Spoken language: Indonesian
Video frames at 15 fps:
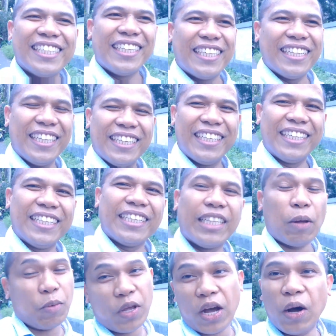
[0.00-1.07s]
Uh,
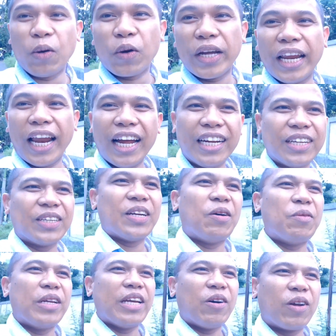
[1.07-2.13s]
tapi ya oke okay lah,
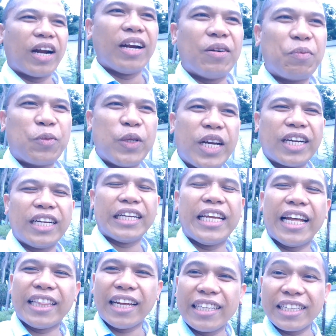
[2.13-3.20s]
namanya orang punya
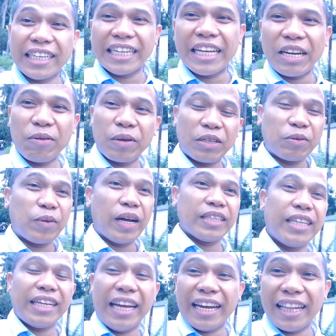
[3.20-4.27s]
kegiatan sendiri
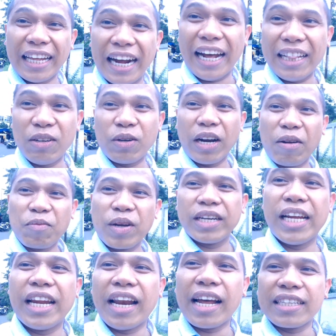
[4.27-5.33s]
masing-masing ya kita nggak tahu kenapa
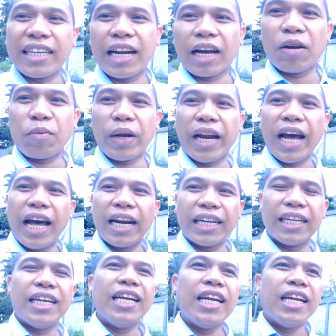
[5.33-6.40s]
dia laksanakan pada
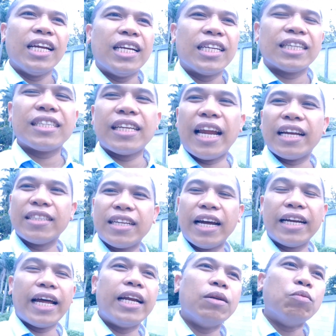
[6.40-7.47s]
hari
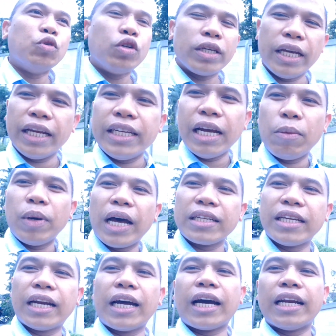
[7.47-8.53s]
Selasa. Dan mungkin yang
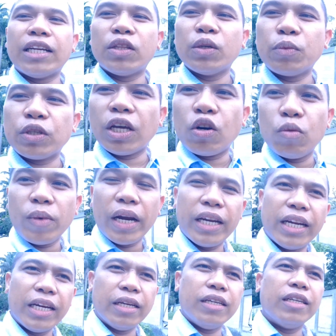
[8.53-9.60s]
melaksanakan itu punya rumah
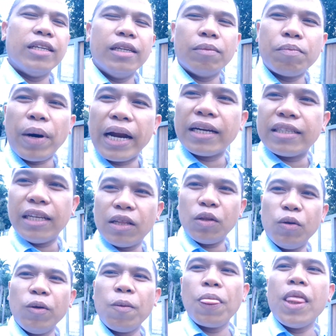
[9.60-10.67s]
di depan
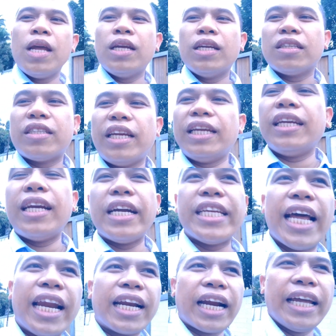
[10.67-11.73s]
situ, sehingga
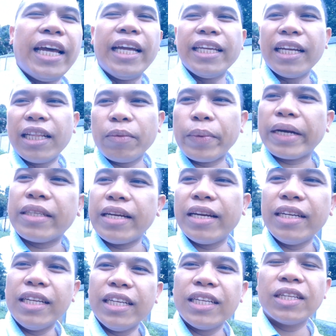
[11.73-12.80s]
jalan rayanya
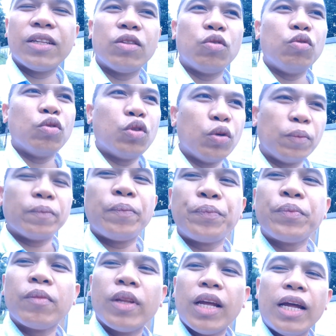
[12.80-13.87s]
terpaksa ditutup.
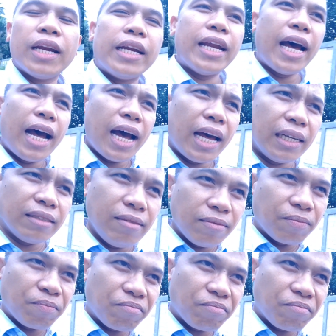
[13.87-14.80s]
Dan